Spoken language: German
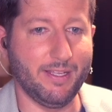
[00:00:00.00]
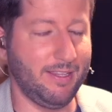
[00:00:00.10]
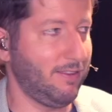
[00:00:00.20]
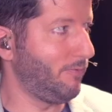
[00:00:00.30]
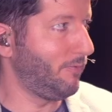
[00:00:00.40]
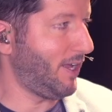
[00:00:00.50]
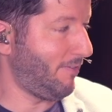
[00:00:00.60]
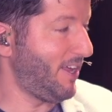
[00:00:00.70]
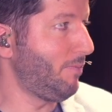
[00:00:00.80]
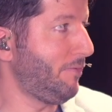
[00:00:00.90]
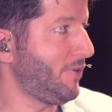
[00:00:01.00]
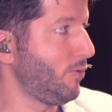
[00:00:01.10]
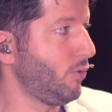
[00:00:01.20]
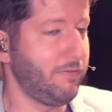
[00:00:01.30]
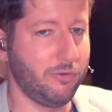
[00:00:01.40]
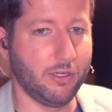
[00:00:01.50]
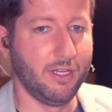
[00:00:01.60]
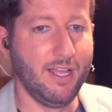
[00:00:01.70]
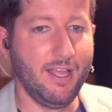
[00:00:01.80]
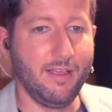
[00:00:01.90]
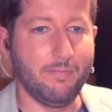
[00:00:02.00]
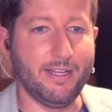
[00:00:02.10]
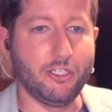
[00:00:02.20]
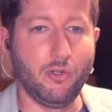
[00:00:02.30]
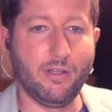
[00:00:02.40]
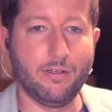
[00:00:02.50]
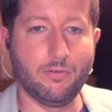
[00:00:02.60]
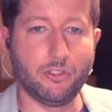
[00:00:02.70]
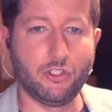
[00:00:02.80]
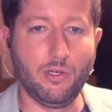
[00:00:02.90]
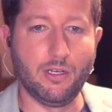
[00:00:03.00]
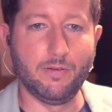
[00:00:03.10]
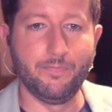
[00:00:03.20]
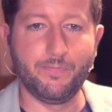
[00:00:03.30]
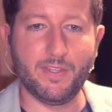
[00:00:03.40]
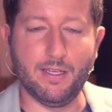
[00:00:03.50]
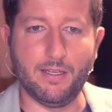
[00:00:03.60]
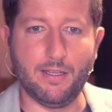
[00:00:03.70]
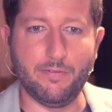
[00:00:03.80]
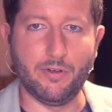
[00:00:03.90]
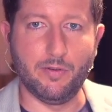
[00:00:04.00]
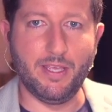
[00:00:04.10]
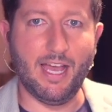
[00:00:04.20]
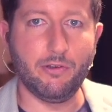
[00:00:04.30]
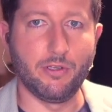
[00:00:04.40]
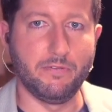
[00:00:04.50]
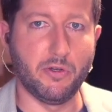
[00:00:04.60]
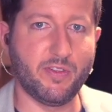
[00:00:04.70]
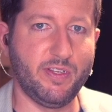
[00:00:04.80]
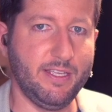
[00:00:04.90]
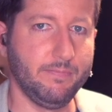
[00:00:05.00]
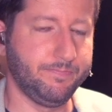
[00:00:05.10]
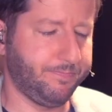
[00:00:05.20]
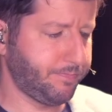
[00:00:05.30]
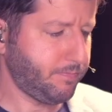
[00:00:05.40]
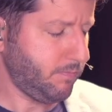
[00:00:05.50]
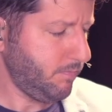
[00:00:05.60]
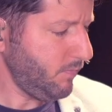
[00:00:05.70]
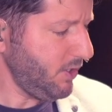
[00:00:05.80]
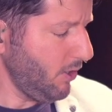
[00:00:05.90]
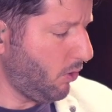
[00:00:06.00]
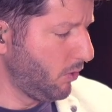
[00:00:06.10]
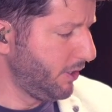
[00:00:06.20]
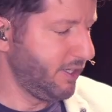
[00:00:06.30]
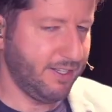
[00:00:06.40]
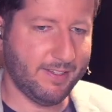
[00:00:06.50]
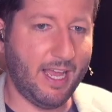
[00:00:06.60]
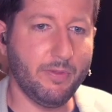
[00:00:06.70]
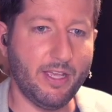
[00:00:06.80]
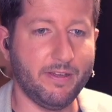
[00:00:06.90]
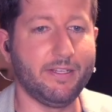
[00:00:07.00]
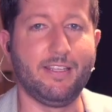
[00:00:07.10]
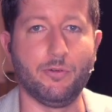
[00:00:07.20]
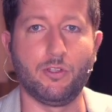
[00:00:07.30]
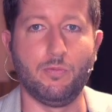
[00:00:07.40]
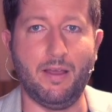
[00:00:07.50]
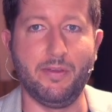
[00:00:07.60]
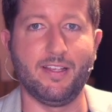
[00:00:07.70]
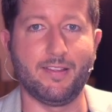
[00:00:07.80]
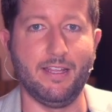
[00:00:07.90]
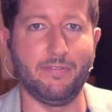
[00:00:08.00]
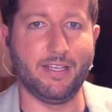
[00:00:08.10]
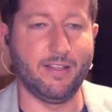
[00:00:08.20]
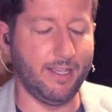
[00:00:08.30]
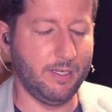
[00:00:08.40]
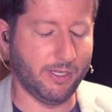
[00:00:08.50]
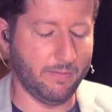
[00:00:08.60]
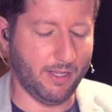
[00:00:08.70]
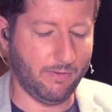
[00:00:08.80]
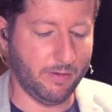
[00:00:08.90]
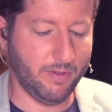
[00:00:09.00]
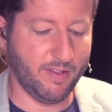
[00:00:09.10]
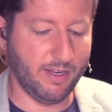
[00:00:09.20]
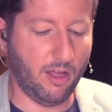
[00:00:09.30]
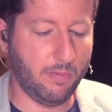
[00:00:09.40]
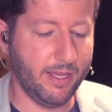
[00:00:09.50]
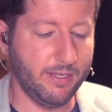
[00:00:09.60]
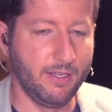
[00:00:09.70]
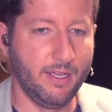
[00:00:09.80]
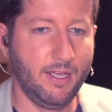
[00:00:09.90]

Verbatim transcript: ich war immer auf der Suche für meine Schülerinnen und Schüler äh, von Piano University. Und das gab es einfach nicht. Und darum habe ich das einfach jetzt selber gemacht. Es war ein bisschen Arbeit,